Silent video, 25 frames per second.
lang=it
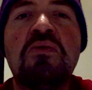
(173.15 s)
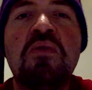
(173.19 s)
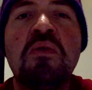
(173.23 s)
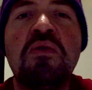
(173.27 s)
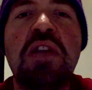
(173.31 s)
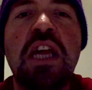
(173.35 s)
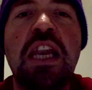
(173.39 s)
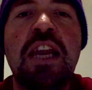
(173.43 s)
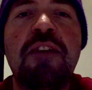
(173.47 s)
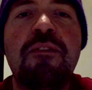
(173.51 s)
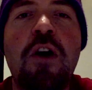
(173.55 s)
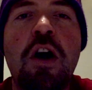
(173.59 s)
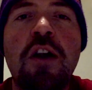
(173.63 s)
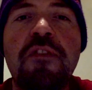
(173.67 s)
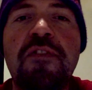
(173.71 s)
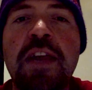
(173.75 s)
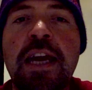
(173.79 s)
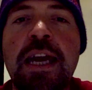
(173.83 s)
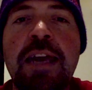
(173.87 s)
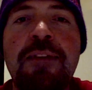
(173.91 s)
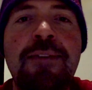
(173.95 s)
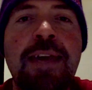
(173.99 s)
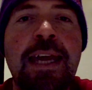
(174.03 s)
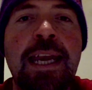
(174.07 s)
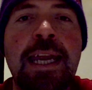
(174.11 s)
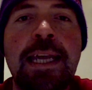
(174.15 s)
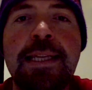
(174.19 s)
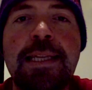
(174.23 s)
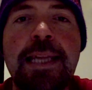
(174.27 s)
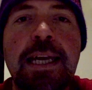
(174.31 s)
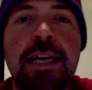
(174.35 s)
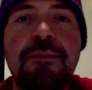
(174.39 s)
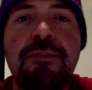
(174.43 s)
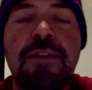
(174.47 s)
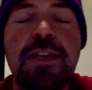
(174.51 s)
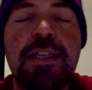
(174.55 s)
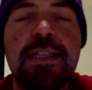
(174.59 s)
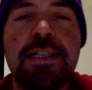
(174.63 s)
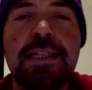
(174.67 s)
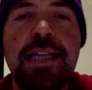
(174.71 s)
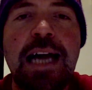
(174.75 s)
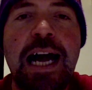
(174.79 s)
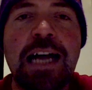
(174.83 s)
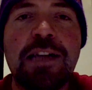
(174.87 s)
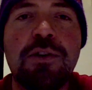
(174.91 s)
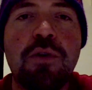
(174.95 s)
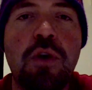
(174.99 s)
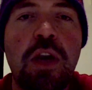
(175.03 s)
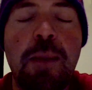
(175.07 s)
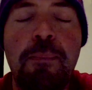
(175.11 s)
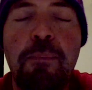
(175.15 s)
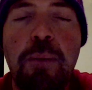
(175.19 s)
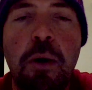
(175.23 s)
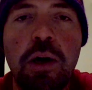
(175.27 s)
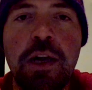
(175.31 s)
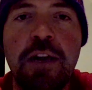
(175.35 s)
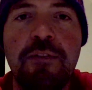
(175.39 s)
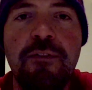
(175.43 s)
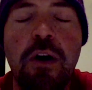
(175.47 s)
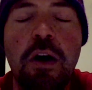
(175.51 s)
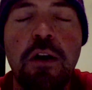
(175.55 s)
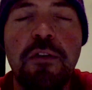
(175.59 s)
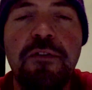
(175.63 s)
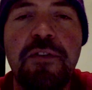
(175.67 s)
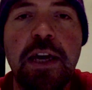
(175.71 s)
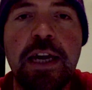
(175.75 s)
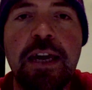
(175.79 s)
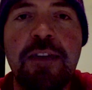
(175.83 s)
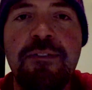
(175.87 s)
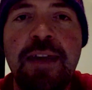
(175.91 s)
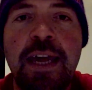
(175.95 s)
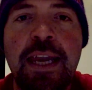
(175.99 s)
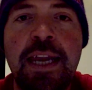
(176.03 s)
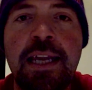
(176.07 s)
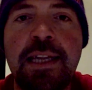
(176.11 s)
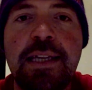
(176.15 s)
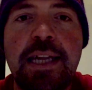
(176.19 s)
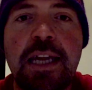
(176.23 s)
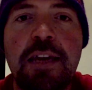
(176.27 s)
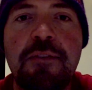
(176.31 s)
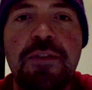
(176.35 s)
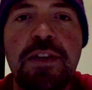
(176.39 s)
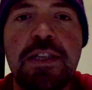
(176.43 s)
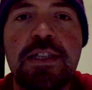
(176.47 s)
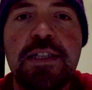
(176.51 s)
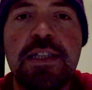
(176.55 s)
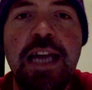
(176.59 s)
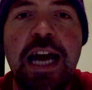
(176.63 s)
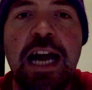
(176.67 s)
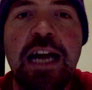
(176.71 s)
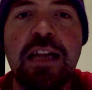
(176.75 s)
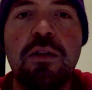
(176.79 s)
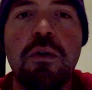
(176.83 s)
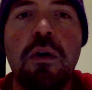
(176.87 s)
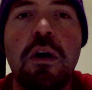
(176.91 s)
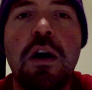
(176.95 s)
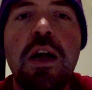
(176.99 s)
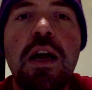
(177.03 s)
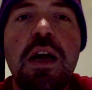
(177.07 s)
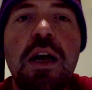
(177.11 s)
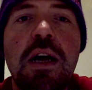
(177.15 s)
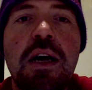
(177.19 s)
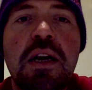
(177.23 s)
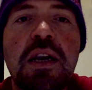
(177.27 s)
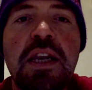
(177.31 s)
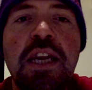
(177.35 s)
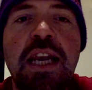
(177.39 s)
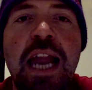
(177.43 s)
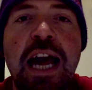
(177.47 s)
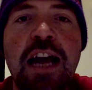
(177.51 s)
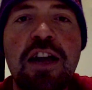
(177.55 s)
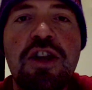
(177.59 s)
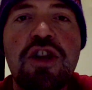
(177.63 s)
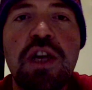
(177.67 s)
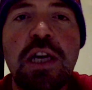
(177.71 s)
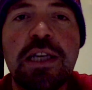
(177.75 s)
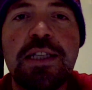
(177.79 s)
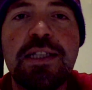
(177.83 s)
tutte le volte che viene intervistato, le poche volte che viene intervistato, rilascia